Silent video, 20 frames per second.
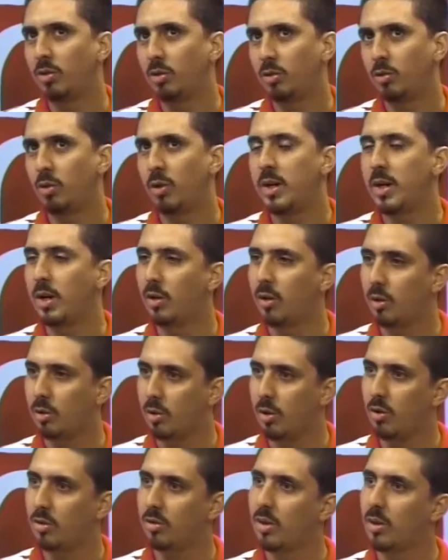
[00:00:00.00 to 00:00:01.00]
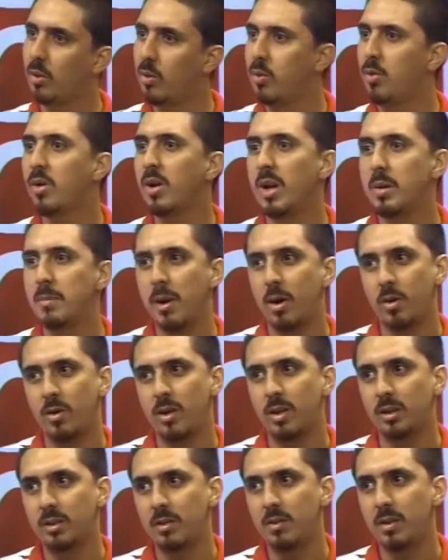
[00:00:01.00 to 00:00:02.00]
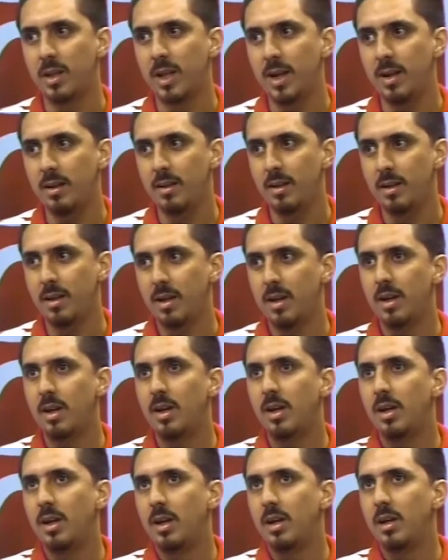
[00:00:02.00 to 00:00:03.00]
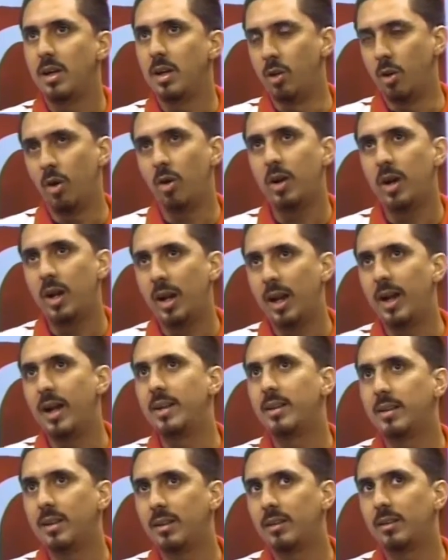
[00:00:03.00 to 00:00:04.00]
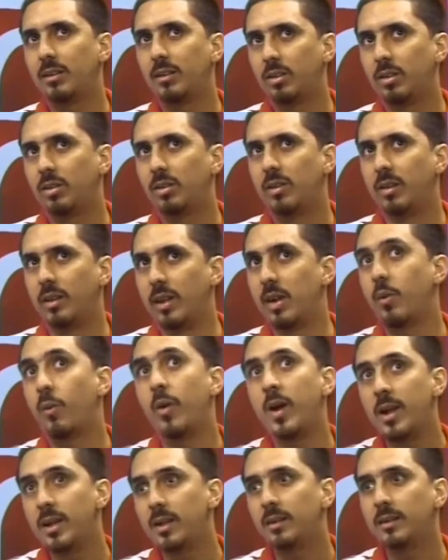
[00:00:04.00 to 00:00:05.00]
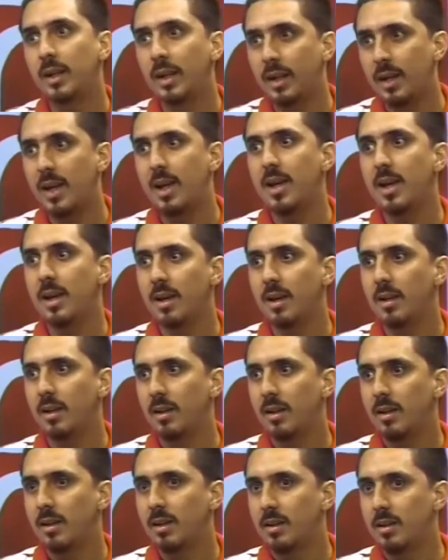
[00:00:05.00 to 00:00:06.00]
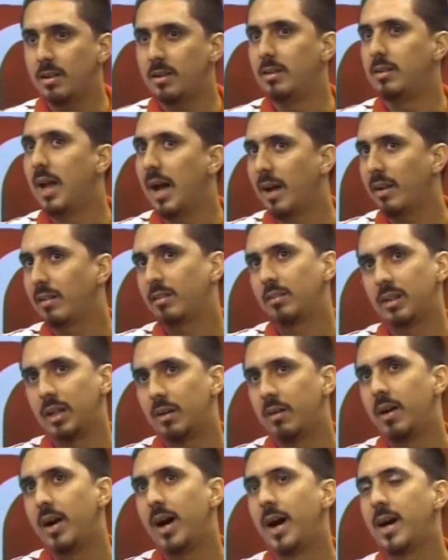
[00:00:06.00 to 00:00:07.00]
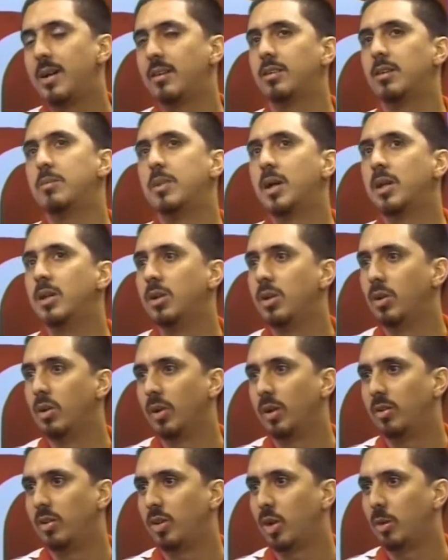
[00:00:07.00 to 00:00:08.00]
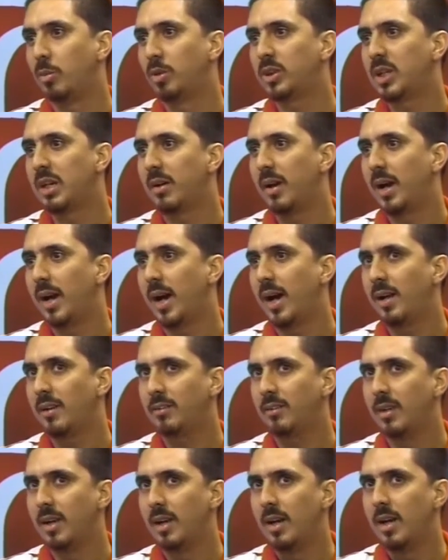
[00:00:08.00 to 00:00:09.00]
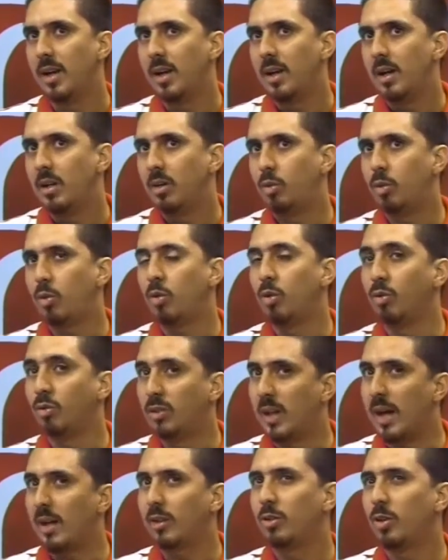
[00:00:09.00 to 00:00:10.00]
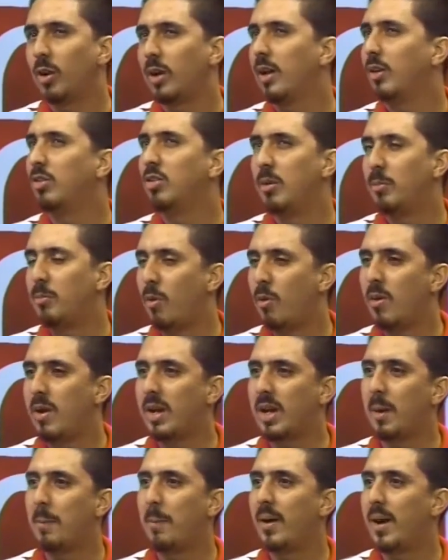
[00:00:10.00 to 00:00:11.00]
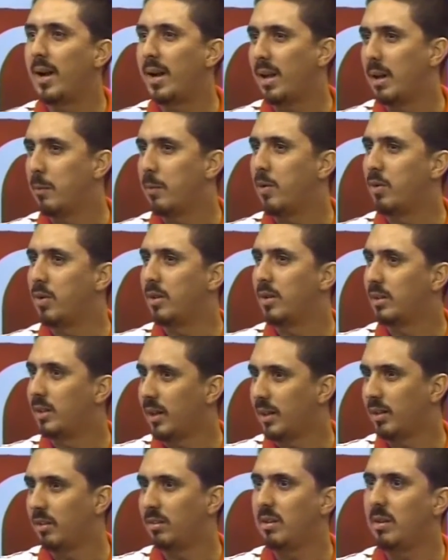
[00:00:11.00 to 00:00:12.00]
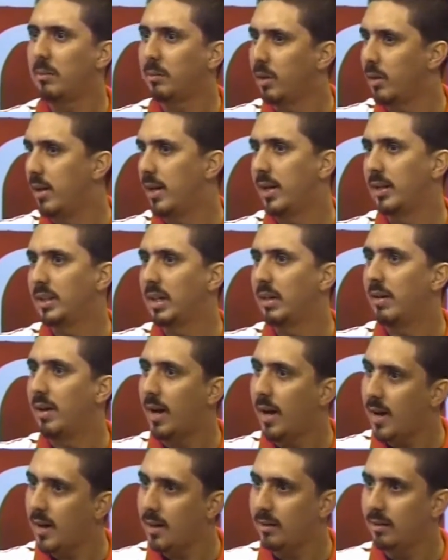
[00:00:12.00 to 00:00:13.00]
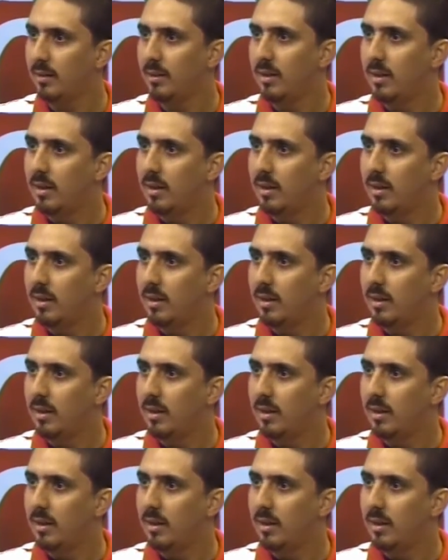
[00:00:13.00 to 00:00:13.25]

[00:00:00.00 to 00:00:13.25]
eso surge de dos cosas. Uno, que hay más conectividad y dos, que la gente se dé cuenta que necesitas trabajar ese medio. Así como trabajas tu contacto, relaciones públicas para que el periodista te reciba, tenés que trabajar